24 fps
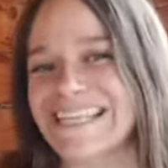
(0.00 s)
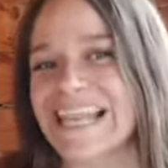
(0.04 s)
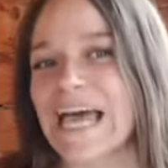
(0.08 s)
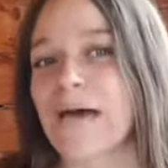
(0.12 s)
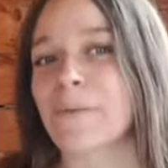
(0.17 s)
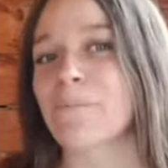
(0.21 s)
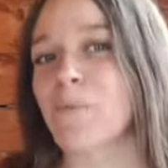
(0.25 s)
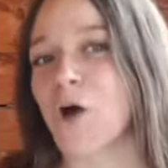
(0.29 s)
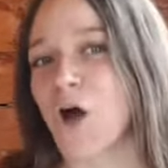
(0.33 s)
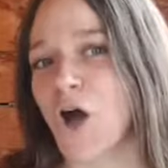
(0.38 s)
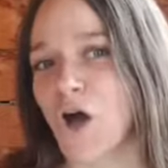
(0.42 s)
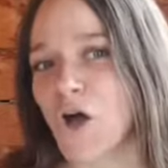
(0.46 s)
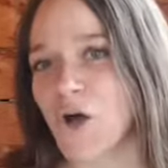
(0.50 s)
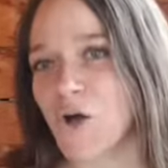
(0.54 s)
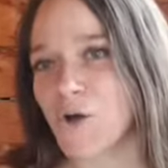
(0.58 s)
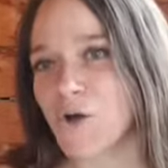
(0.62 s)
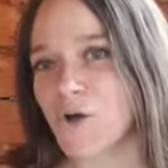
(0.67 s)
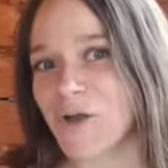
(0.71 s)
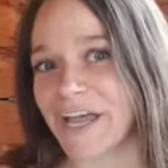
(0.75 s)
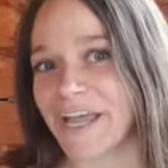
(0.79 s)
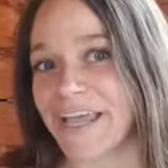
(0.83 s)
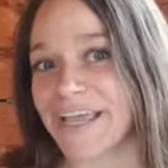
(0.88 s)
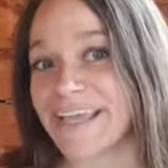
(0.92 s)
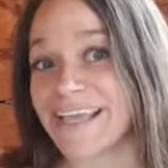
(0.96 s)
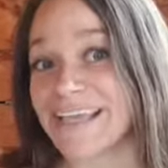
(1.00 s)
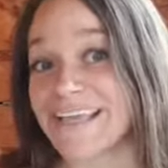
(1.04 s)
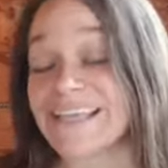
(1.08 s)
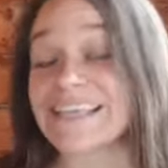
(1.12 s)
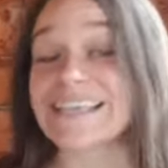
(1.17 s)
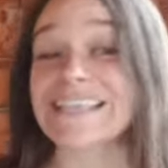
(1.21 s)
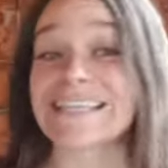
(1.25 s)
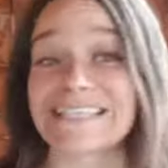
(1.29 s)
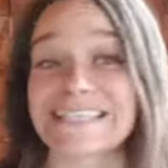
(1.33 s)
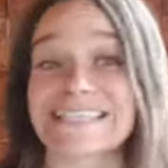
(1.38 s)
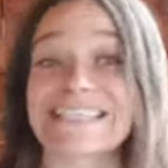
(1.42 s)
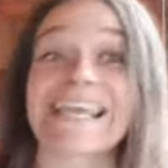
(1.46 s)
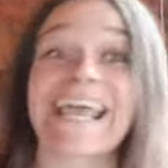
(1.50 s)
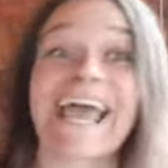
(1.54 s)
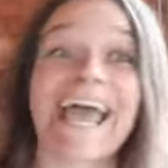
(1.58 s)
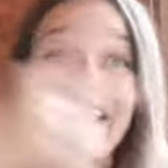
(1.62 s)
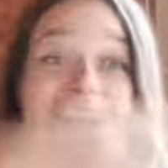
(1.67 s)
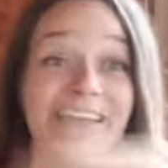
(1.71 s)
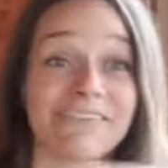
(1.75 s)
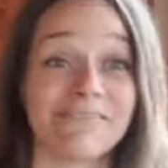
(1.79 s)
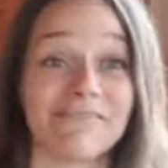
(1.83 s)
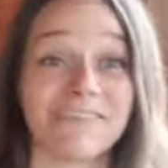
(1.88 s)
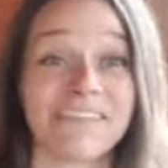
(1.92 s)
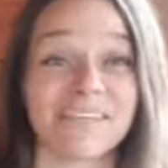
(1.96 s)
la mort et c'est
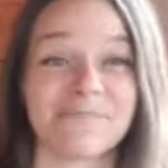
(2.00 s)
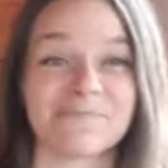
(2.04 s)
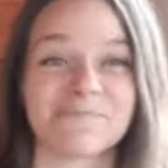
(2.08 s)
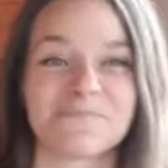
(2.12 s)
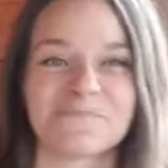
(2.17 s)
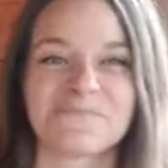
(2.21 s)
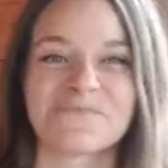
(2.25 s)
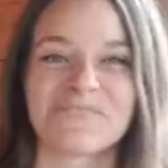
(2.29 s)
arrivé.